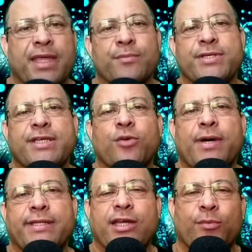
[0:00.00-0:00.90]
Temos aqui o
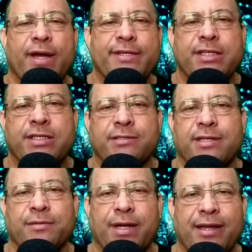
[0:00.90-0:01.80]
um material mais
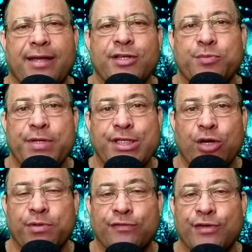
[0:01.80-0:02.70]
trabalhado,
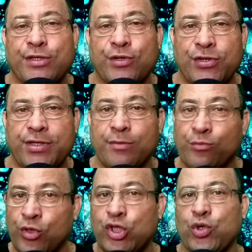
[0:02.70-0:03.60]
especial para você hoje aqui,
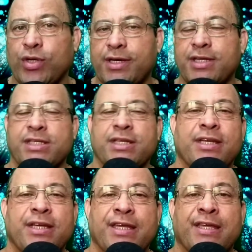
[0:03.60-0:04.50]
muito chocante,
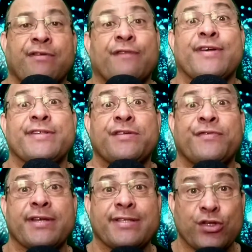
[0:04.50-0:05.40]
que vai fazer a
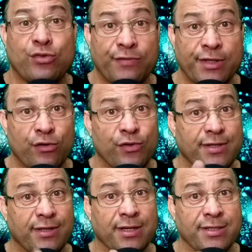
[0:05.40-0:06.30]
diferença na sua vida,
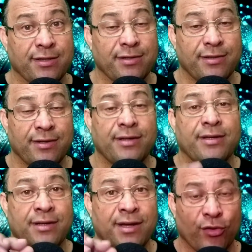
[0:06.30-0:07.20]
com certeza.
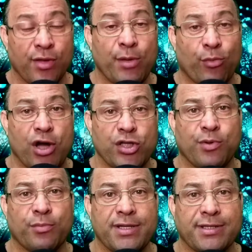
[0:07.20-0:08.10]
Aldemir Borges,
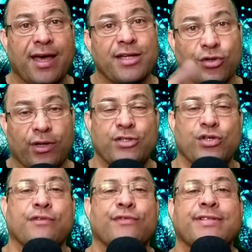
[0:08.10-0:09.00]
publicidade é
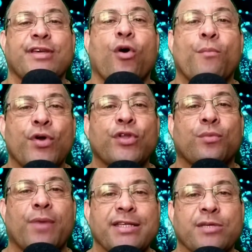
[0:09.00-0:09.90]
coladinho com você, com
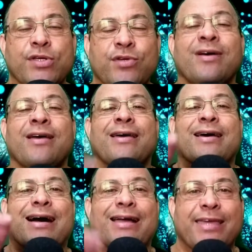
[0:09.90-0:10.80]
muito mais emoção,
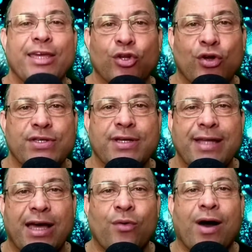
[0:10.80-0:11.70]
aqui no nosso
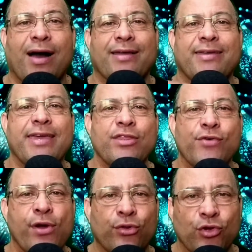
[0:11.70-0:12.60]
canal, aqui
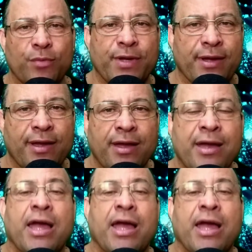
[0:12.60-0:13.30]
no YouTube.